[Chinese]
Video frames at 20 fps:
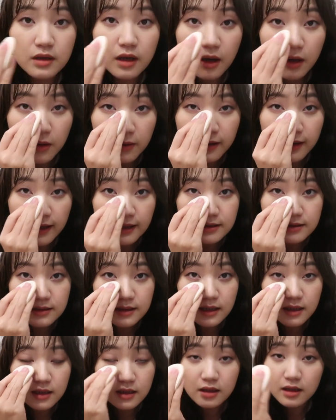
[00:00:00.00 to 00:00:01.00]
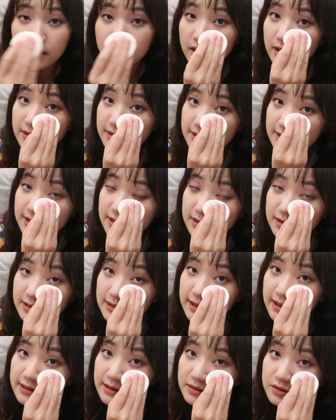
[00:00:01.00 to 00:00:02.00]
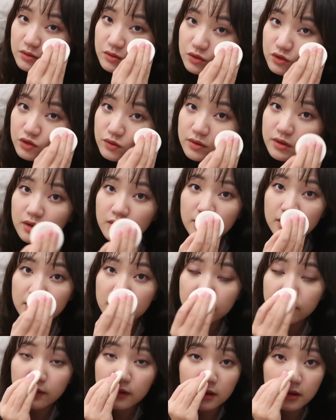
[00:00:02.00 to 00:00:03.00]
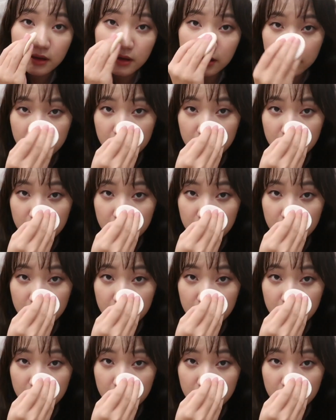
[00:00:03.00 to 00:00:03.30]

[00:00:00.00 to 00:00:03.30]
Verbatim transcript: 然后盖在，呃，轻轻地盖在这种出油的地方，